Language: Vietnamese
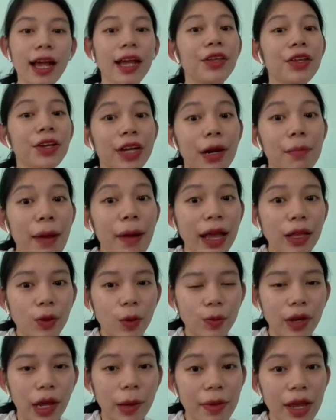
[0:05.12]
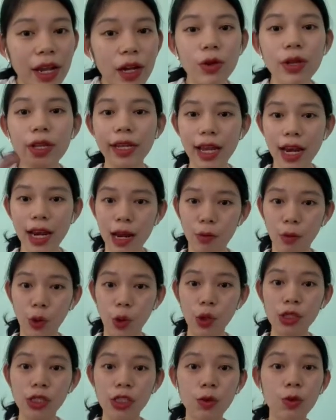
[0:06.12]
Nhưng các bạn cũng đã biết Luqei là một
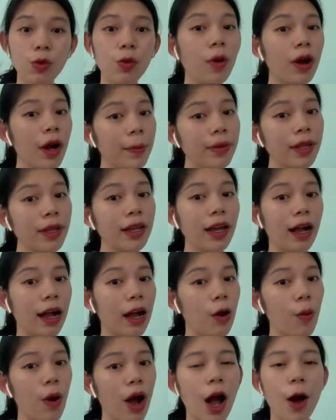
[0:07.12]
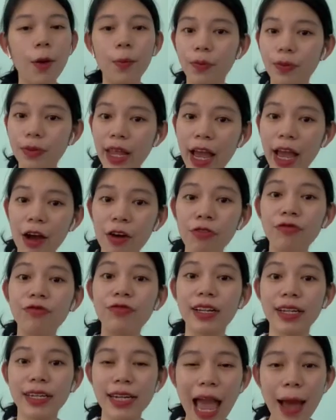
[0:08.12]
nơi chuyên cung cấp tất cả các khóa học đeo
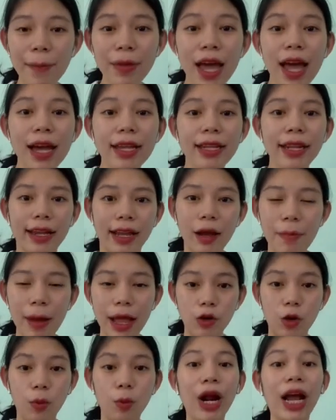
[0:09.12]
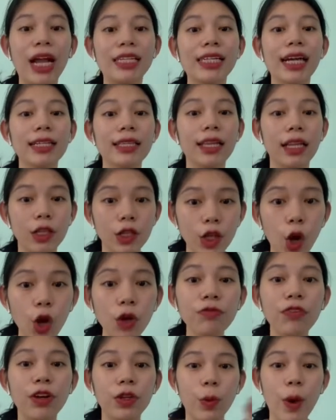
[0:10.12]
và đáp để các bạn có một hành trang thật
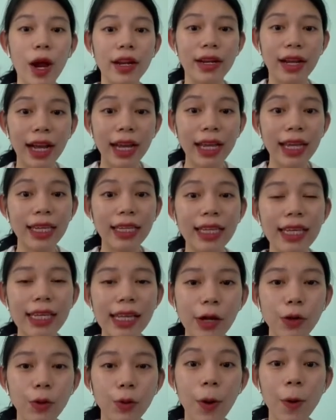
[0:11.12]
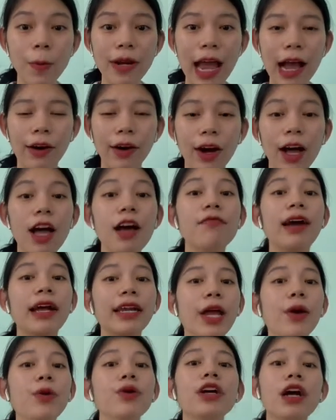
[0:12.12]
tốt vượt qua được các kỳ thi này, đúng không nào? Và
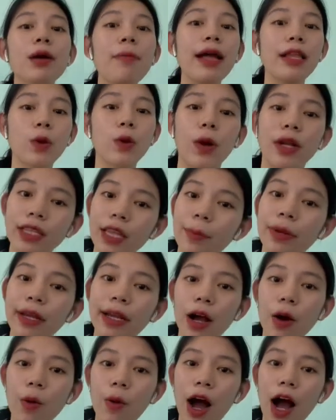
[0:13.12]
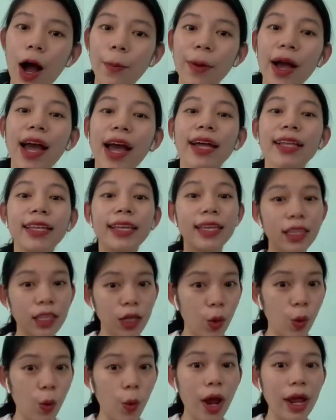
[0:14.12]
nếu như các bạn quan tâm đến các khóa học thì
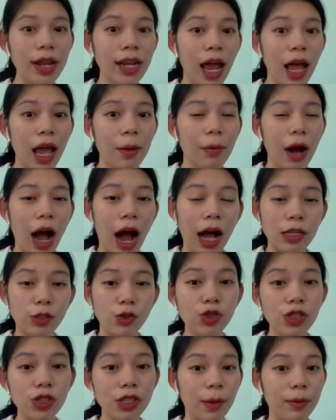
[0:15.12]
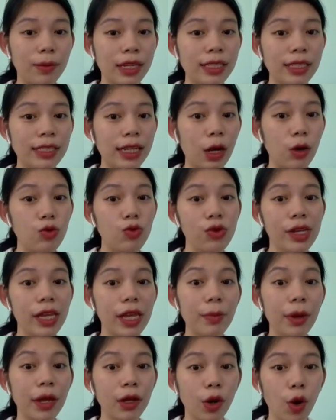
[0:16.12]
đừng quên à, truy cập lên trang Luqei
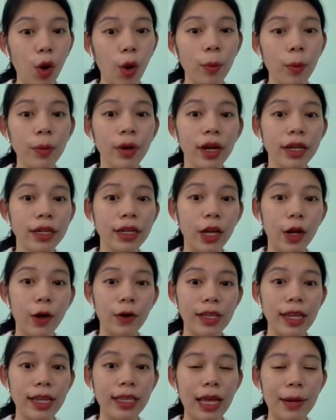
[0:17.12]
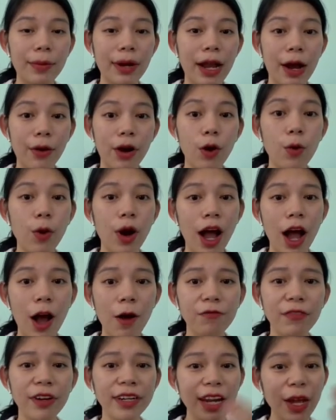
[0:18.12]
chấm com để có thể tham khảo các khóa học.
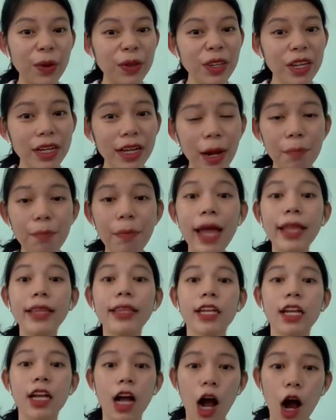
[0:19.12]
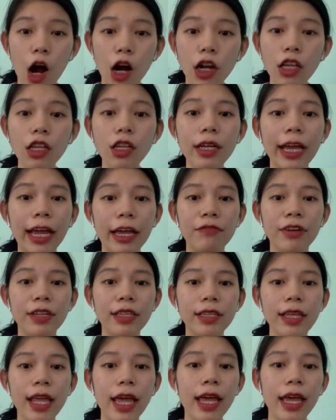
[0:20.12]
Và nếu như các bạn có những cái
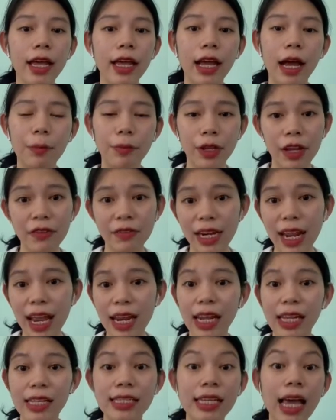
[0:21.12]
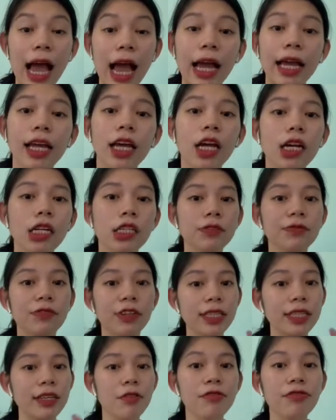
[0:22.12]
vấn đề, gặp những cái vấn đề nan giải với
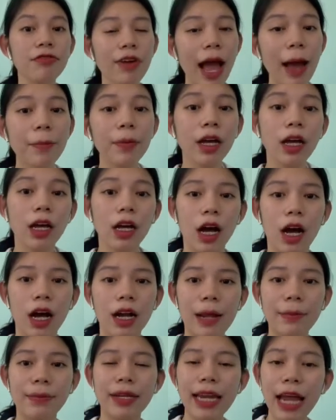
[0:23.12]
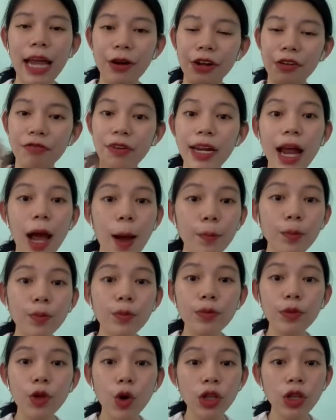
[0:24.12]
tiếng Pháp, à, làm thế nào để phát âm
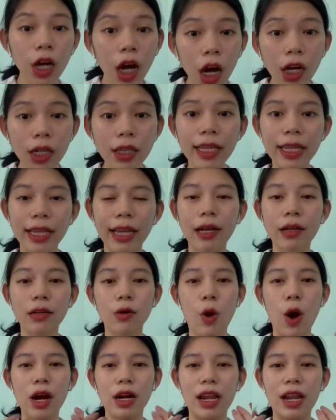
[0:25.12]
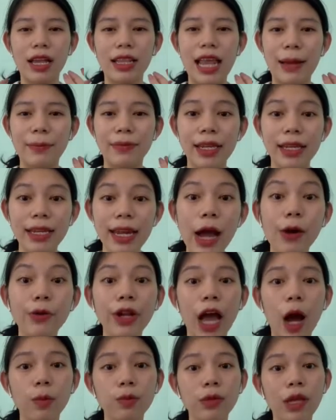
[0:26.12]
tốt hơn thì hoặc là làm thế nào để
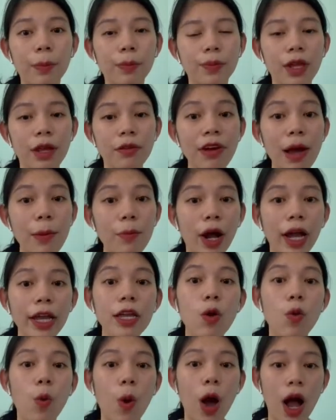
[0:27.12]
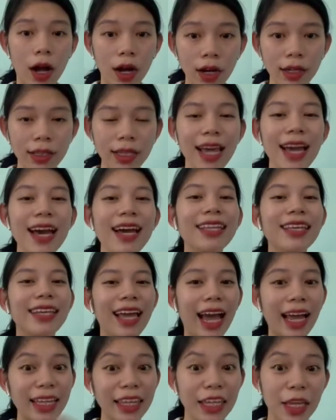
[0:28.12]
học tập tiếng Pháp một cách hiệu quả hơn thì
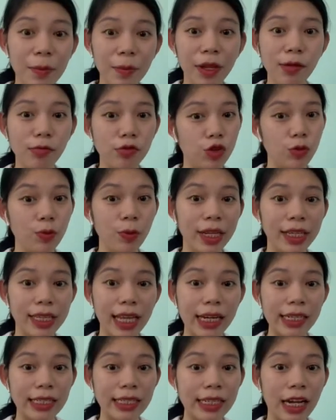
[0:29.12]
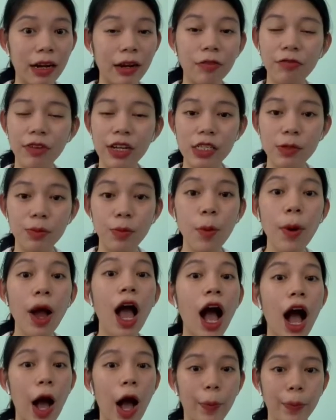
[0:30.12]
hãy tìm kiếm chúng mình tại trang Facebook
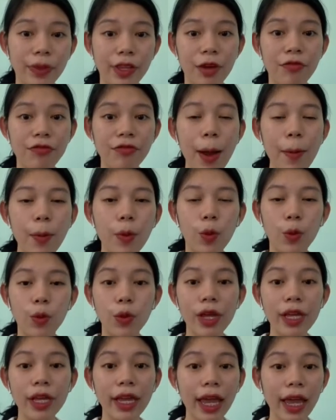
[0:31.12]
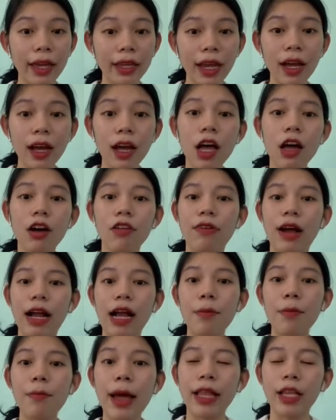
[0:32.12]
Học Tiếng Pháp cùng Luqei nhé. Và các
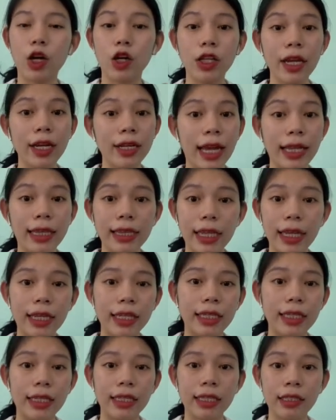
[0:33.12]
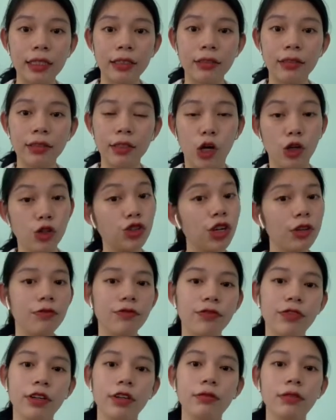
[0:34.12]
bạn có thể đặt lịch nói chuyện
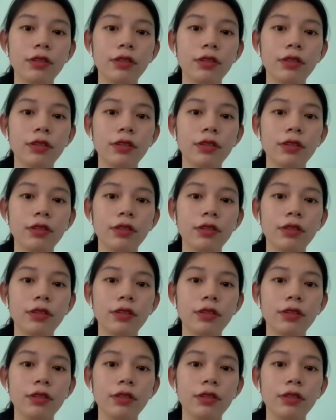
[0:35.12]
với